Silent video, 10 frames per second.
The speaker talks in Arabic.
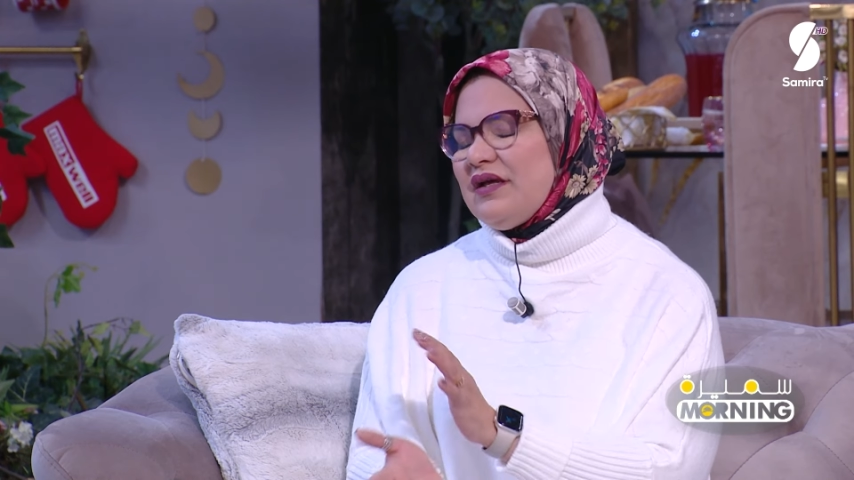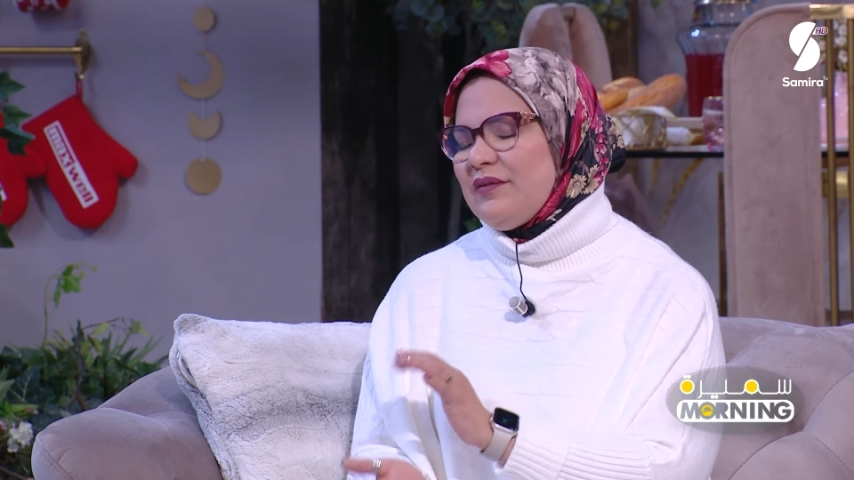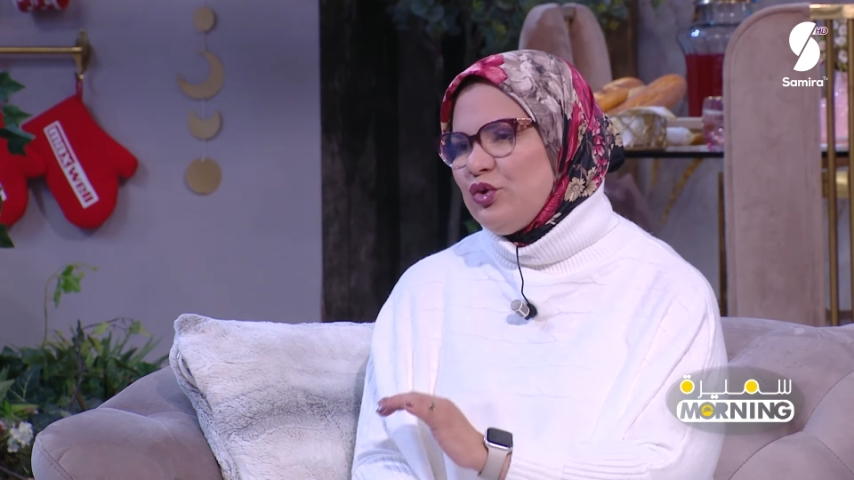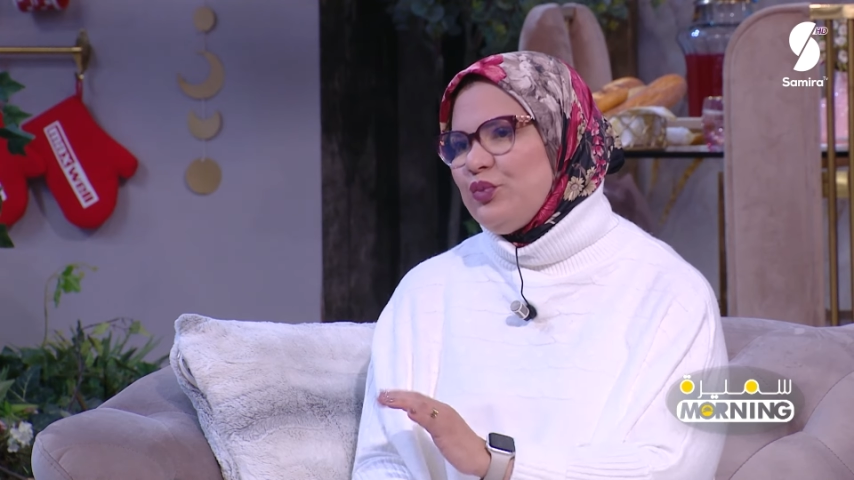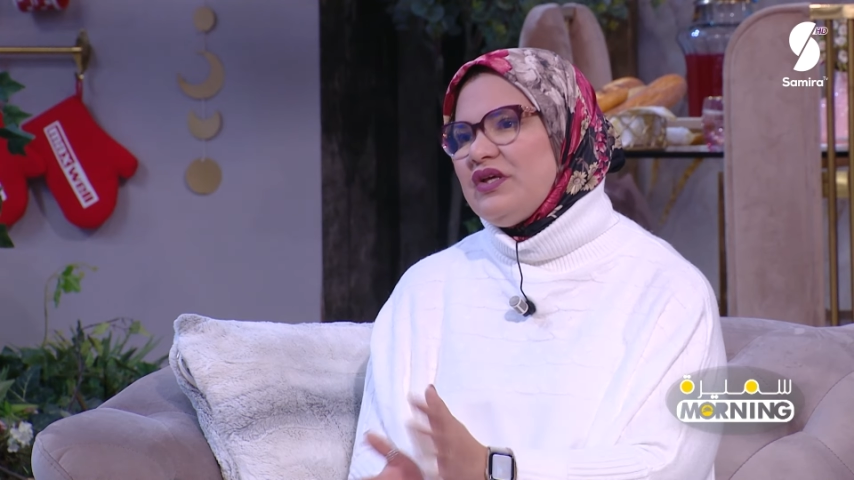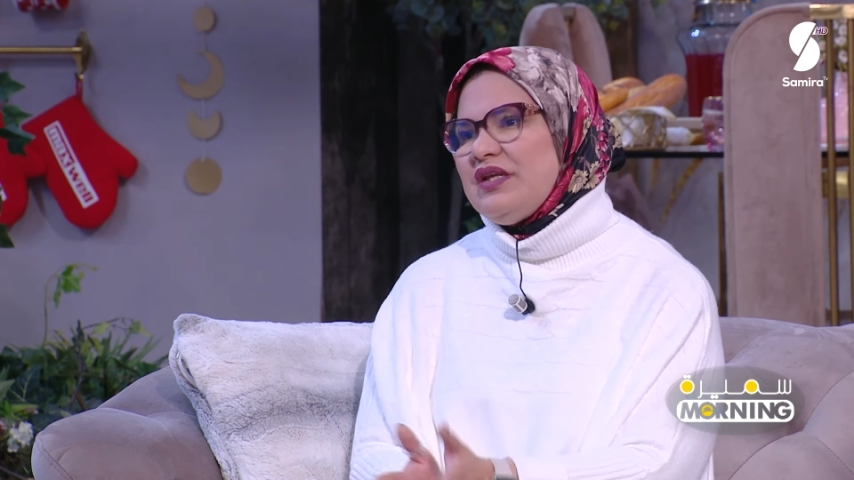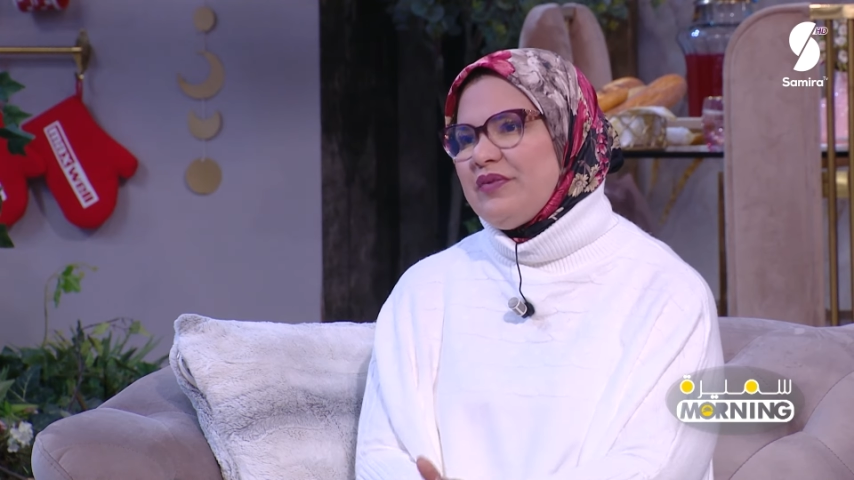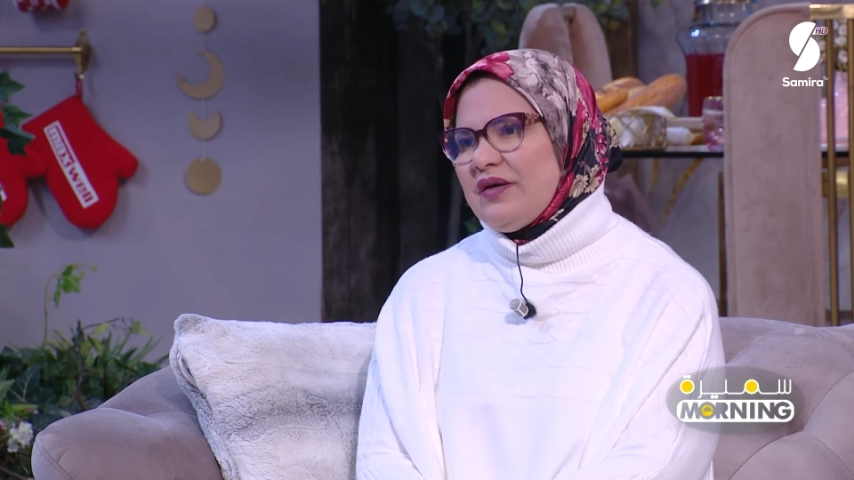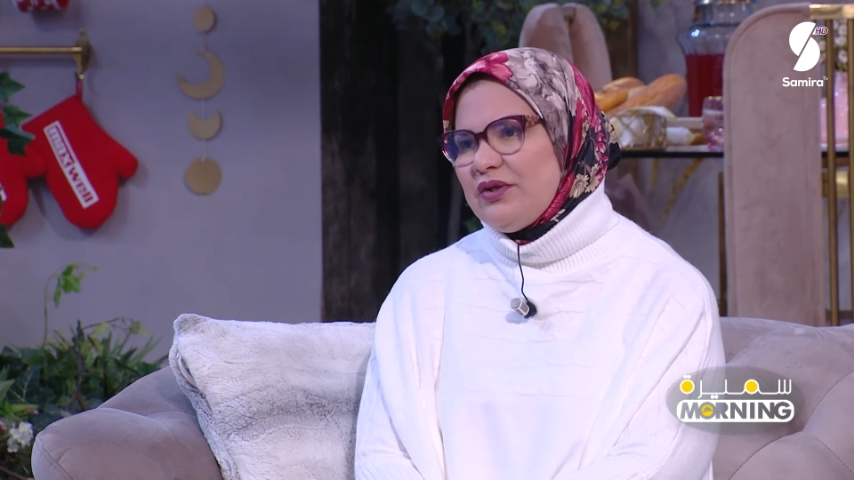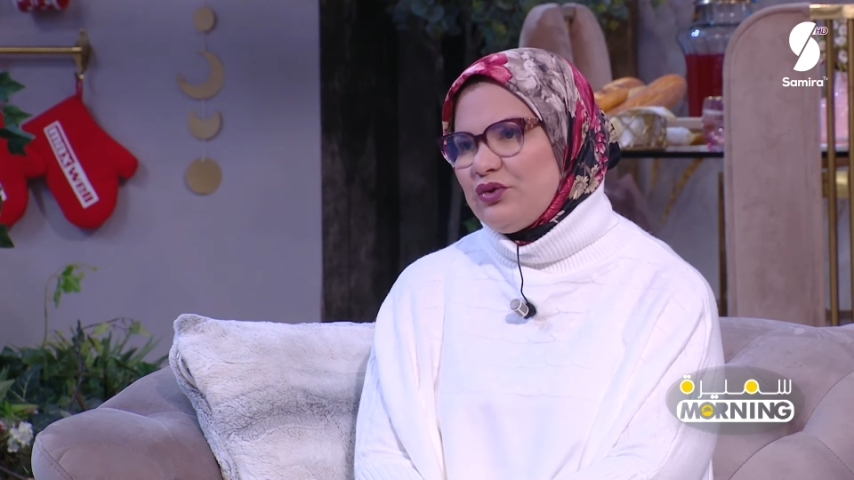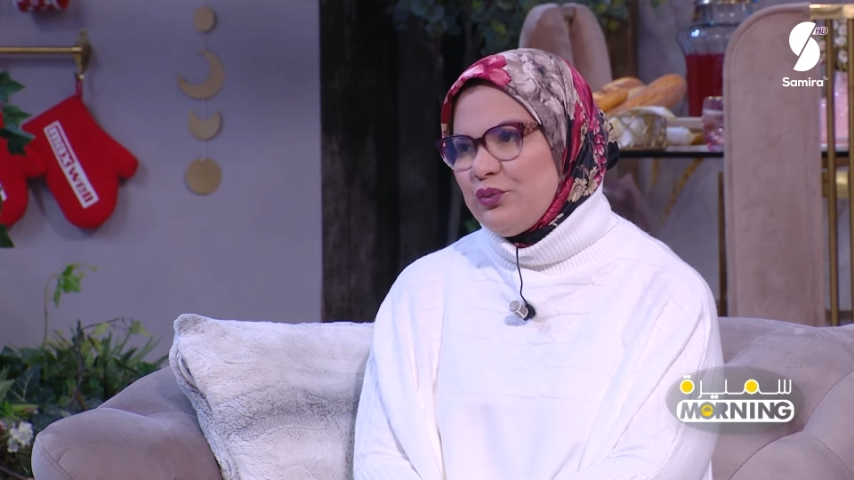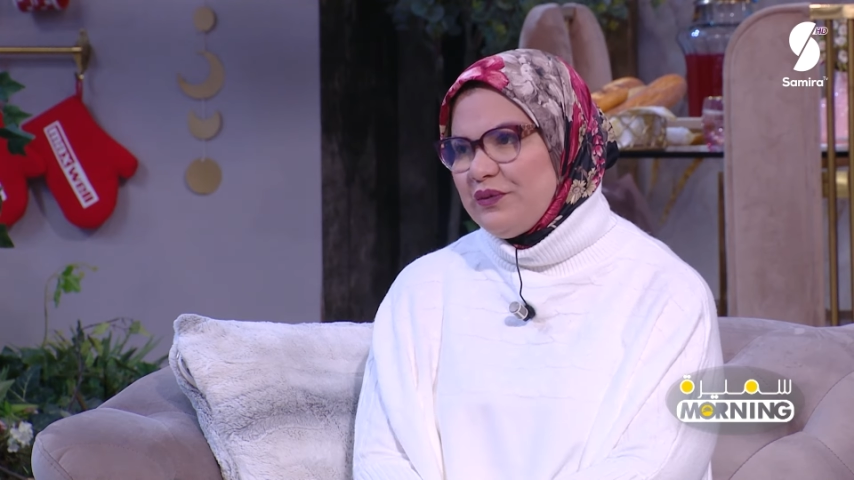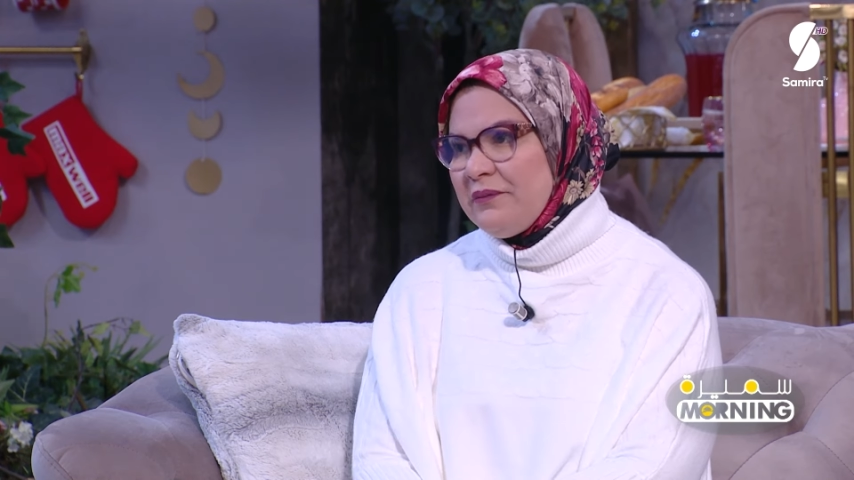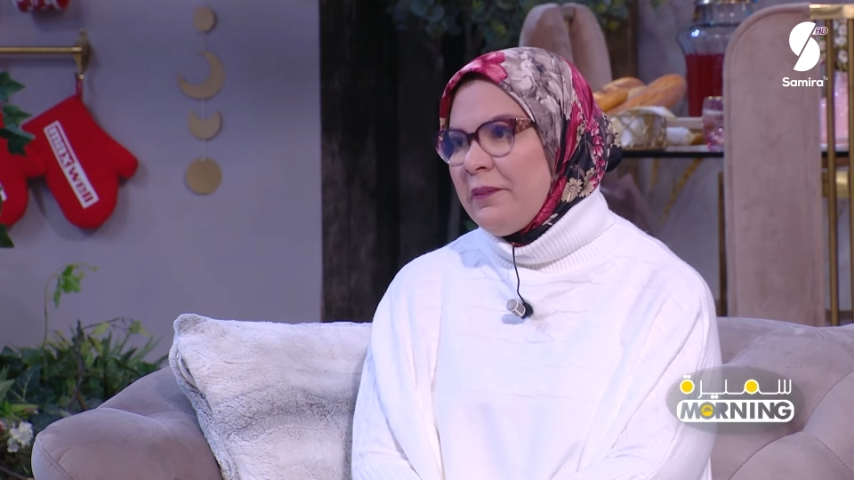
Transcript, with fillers: ميوبي لي بيرميتروبي